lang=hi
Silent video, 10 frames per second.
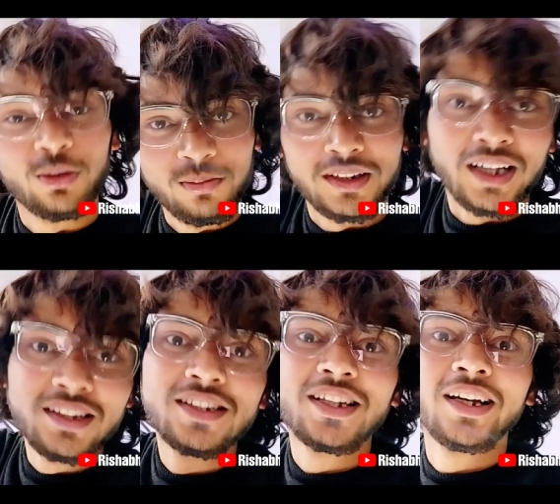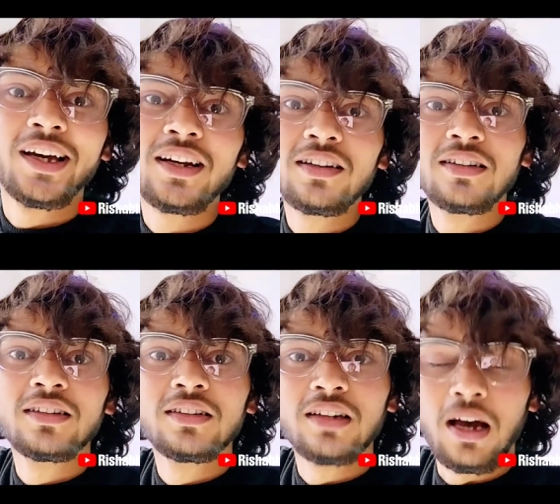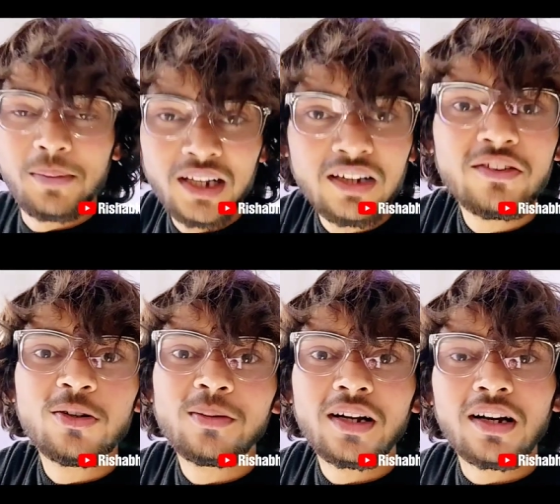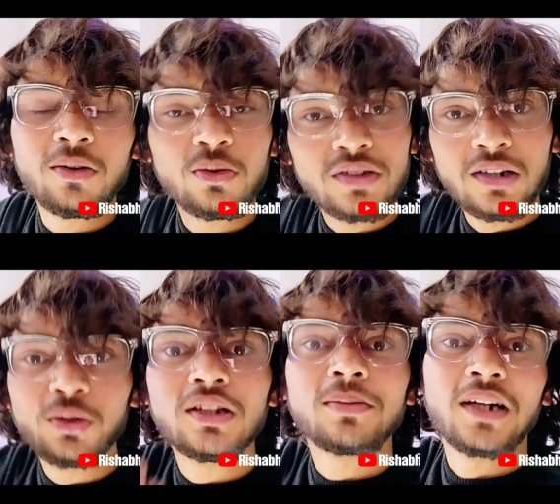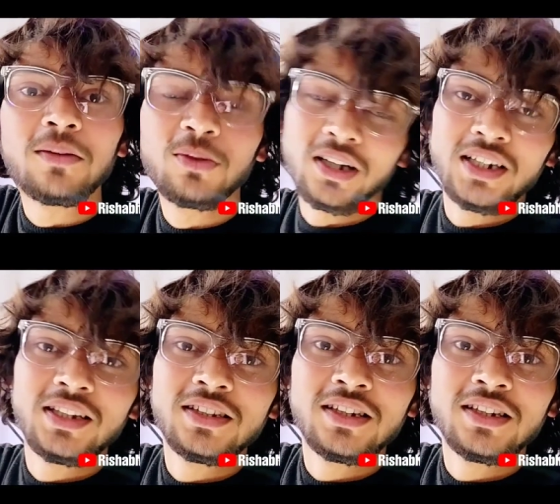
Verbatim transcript: तो बता दीजिएगा यार आप ही के लिए वीडियो बना रहा हूँ तो चैनल को सब्सक्राइब तो कर ही